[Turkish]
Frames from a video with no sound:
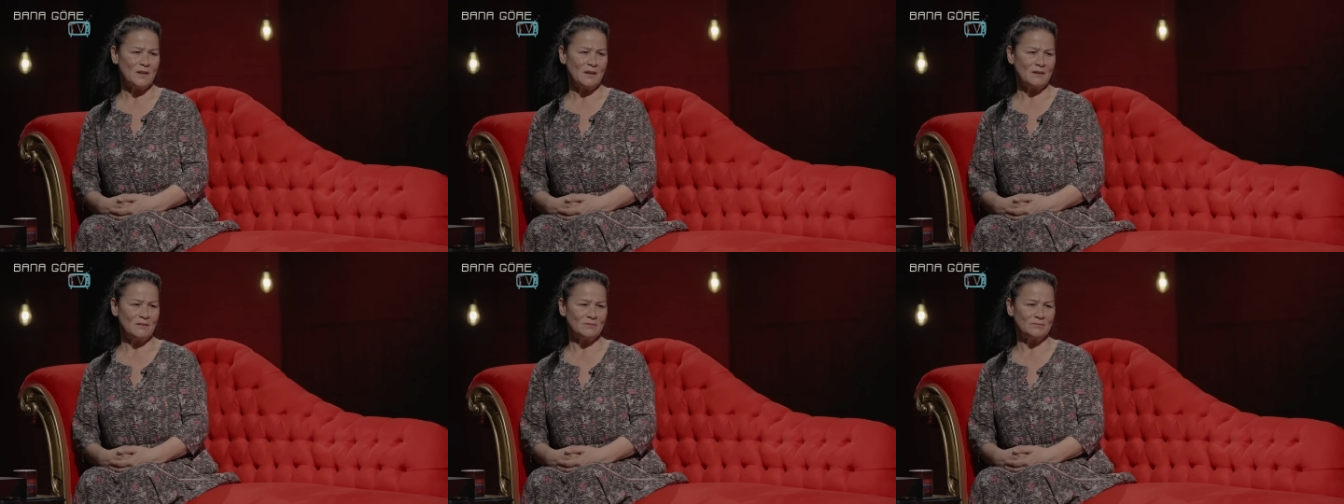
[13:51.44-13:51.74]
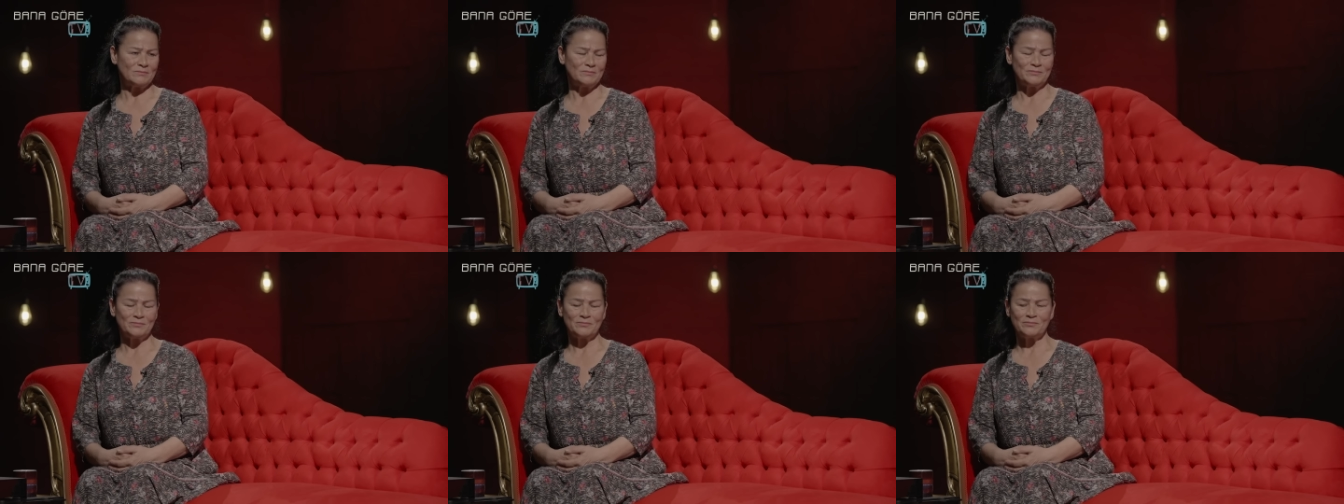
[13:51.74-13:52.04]
ya.
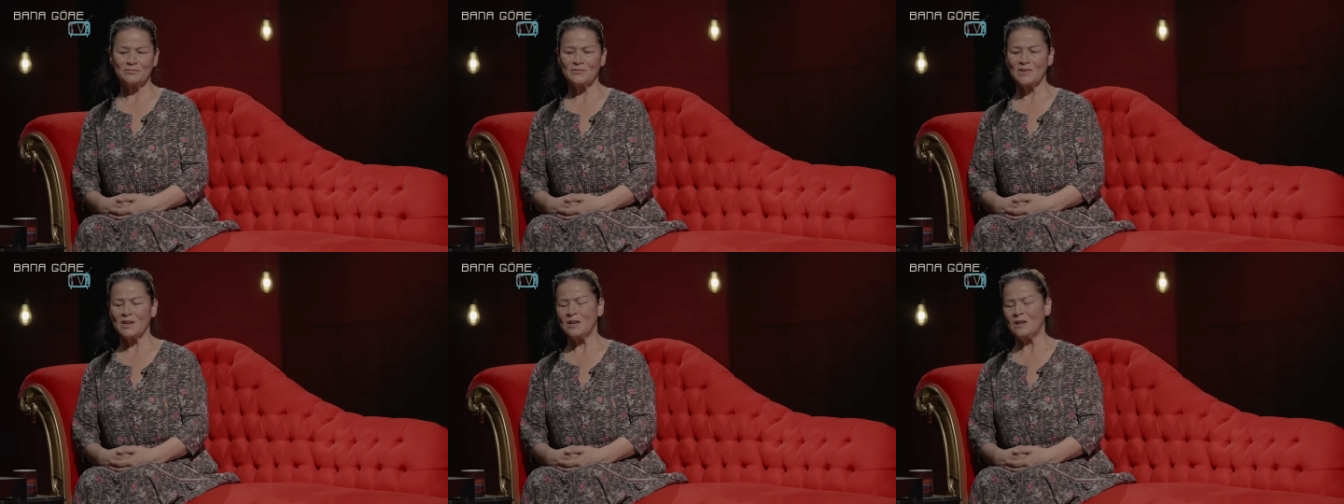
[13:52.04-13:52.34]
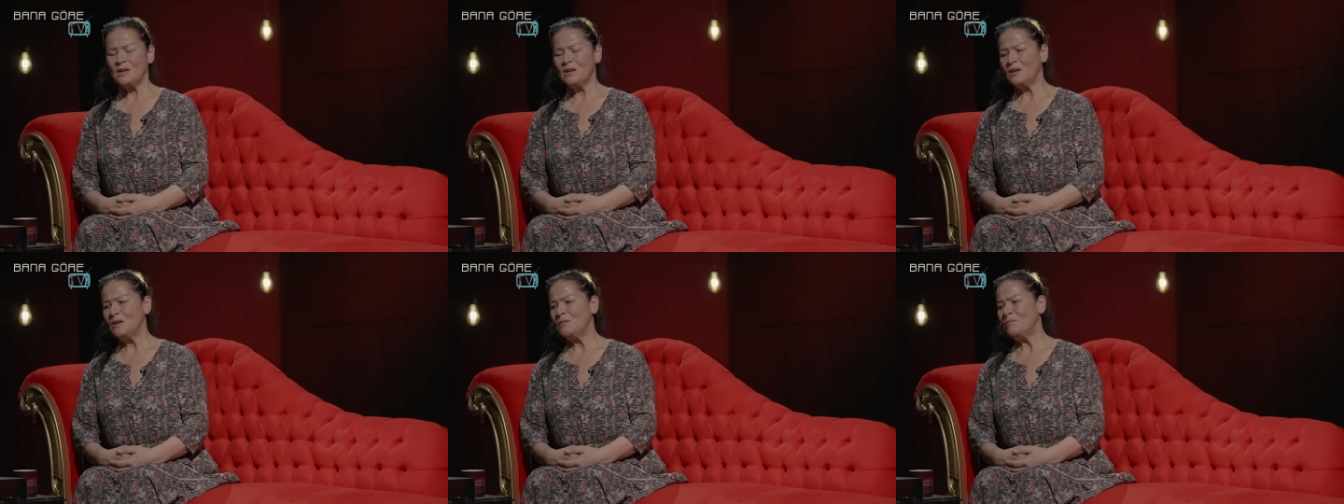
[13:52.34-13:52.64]

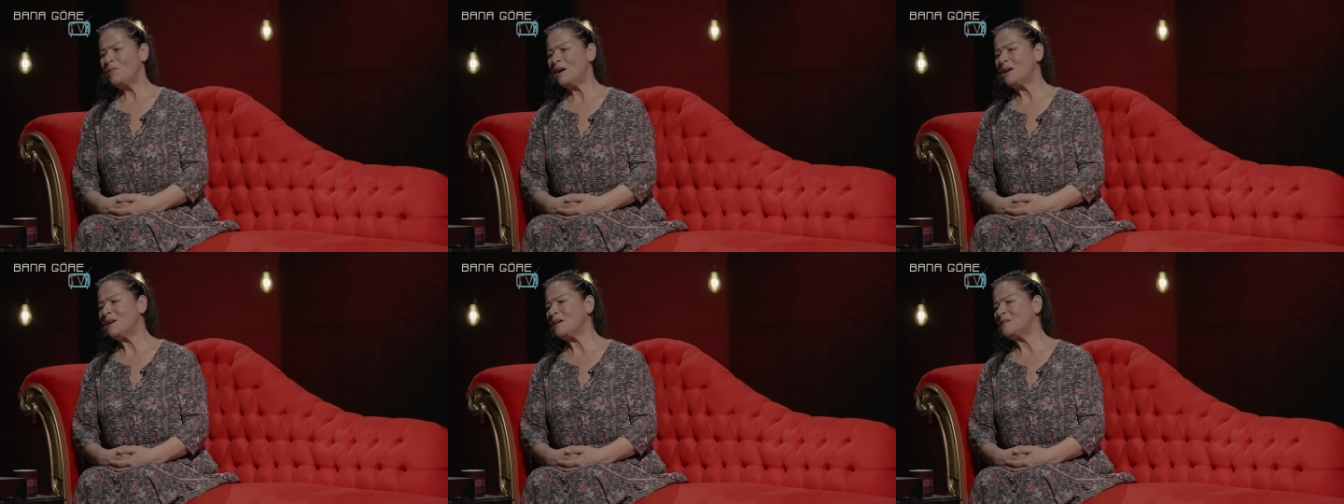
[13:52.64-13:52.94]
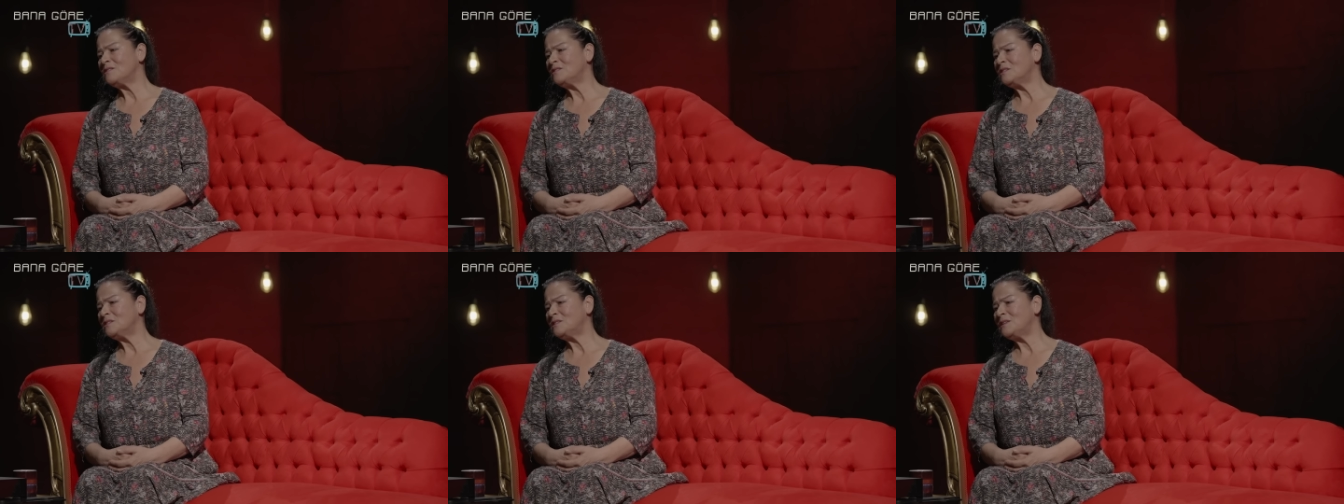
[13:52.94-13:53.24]
Ben
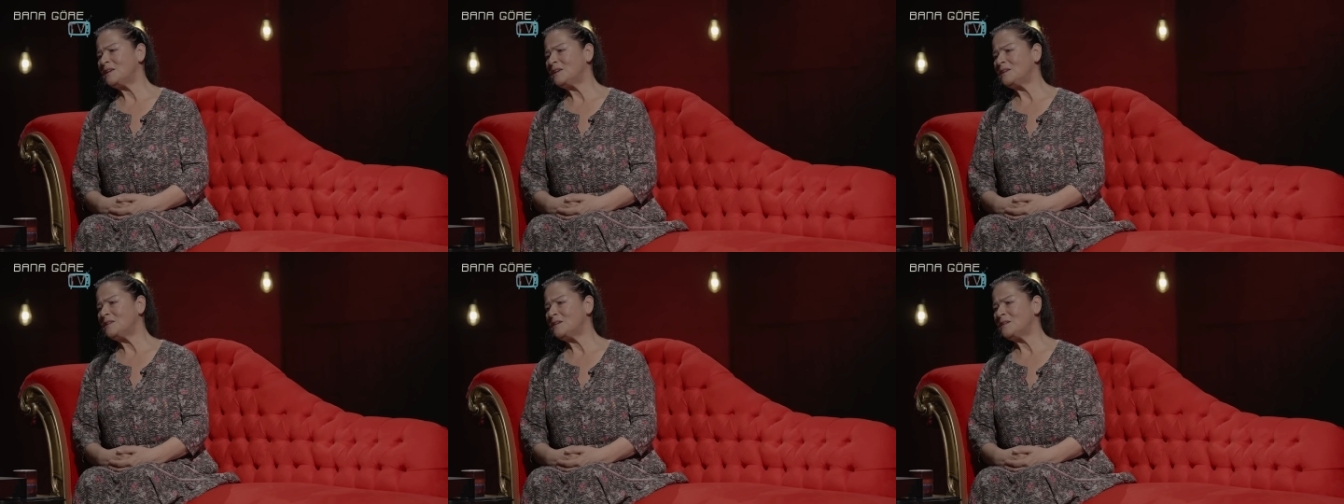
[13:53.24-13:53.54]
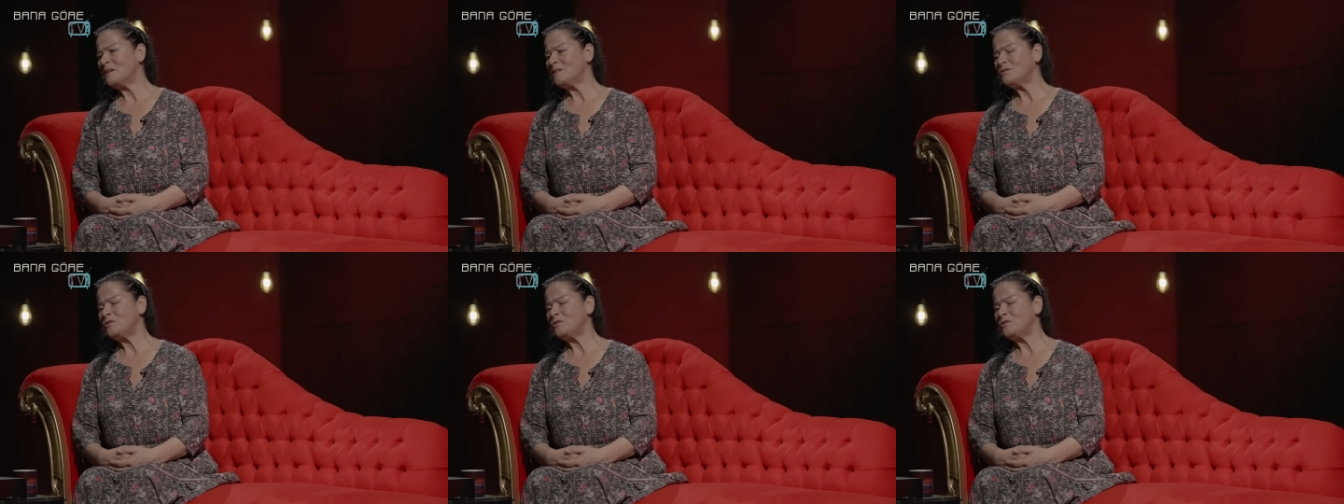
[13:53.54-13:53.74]
artık dereden